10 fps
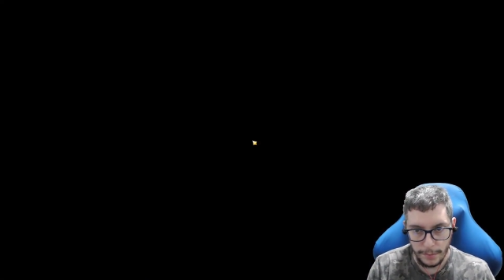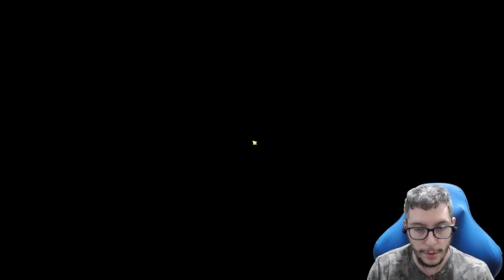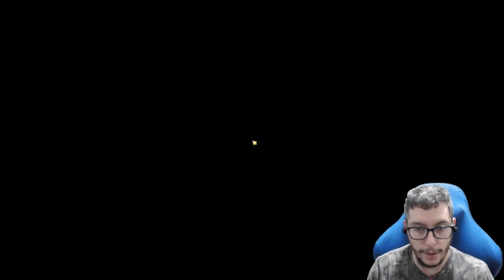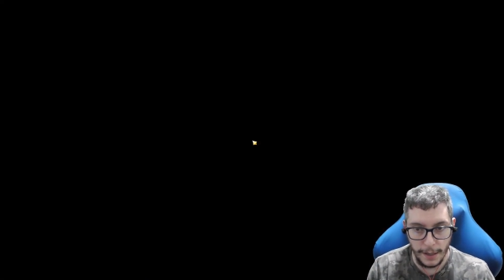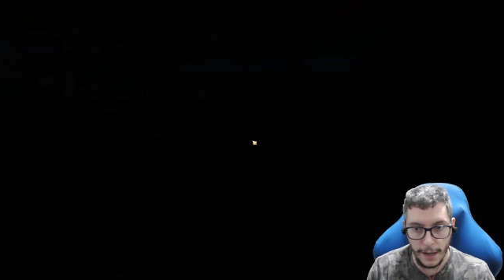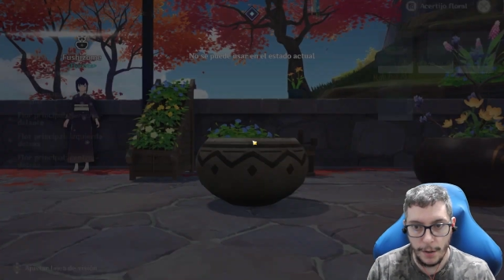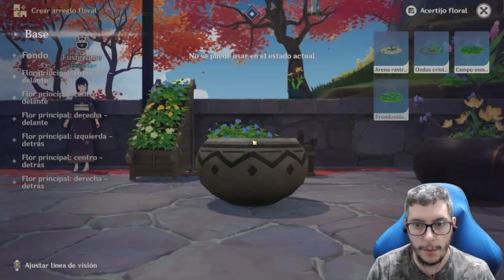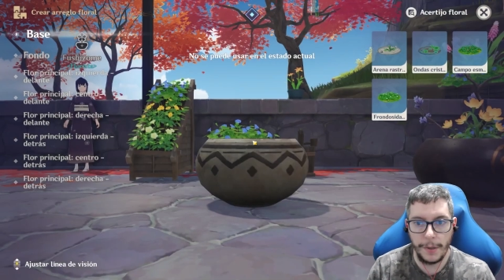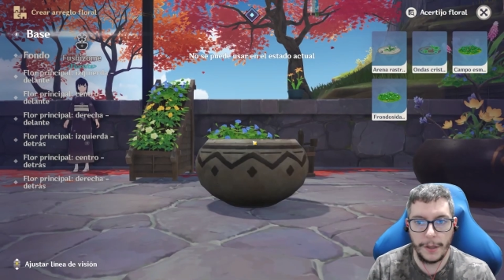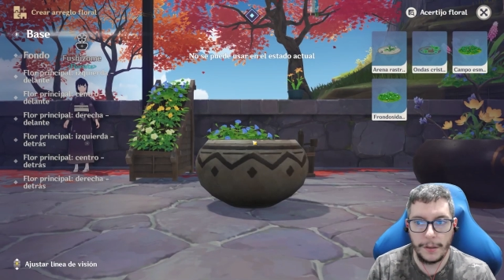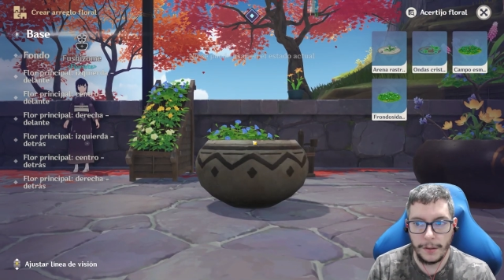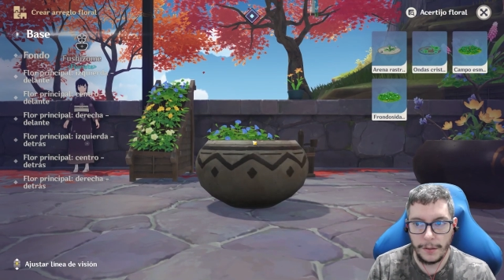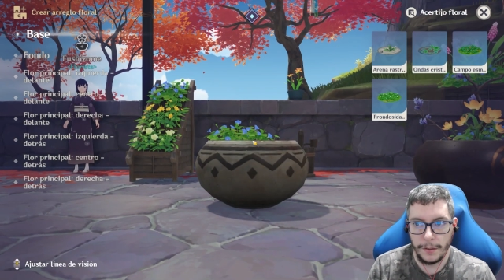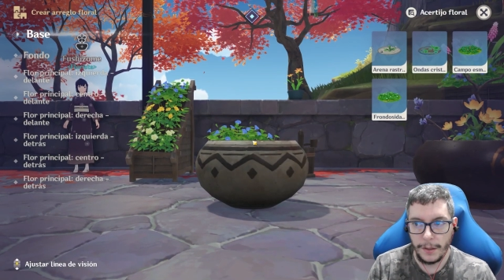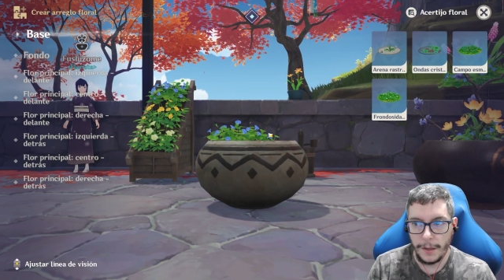quería al hombre.
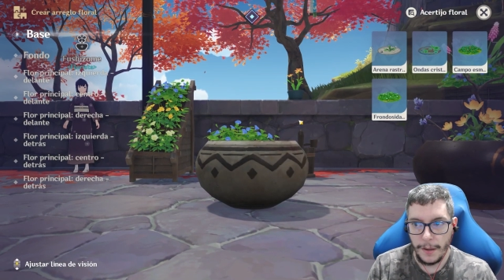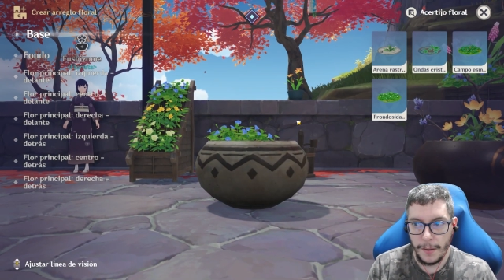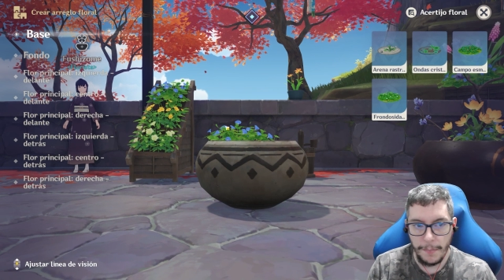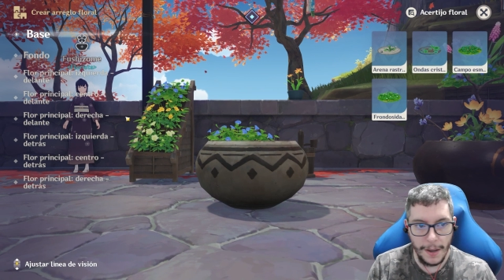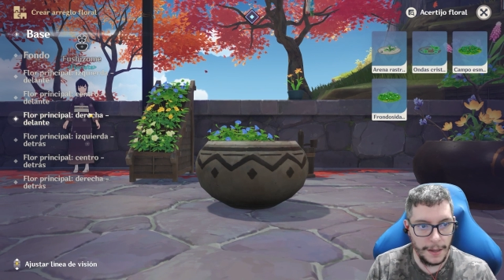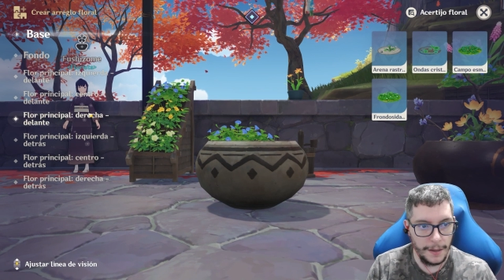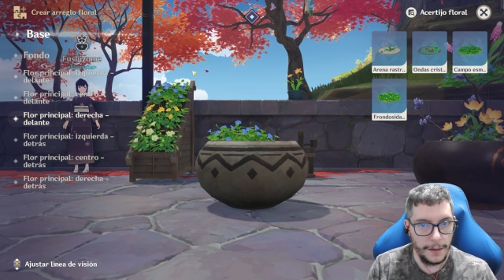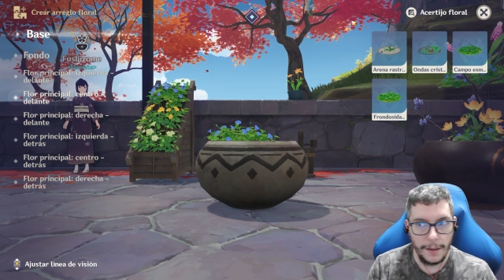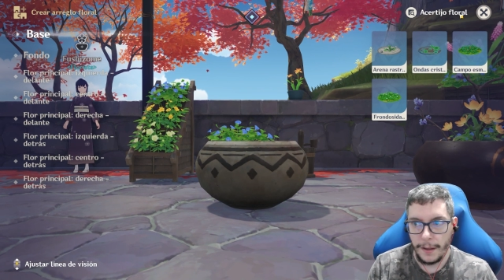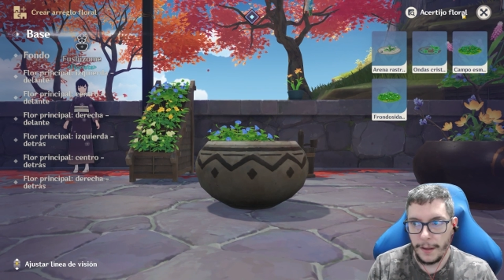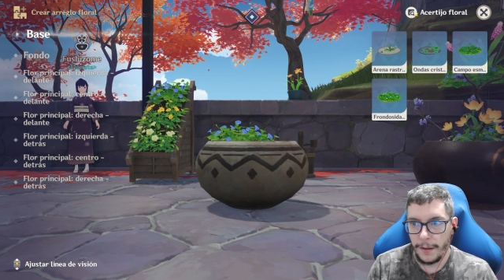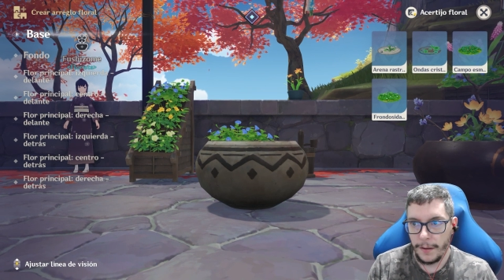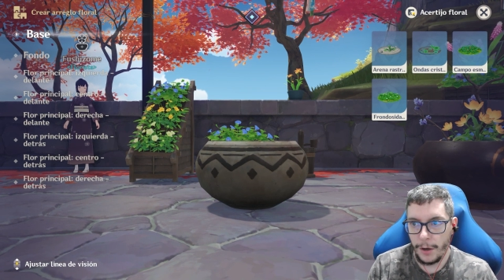Vale. No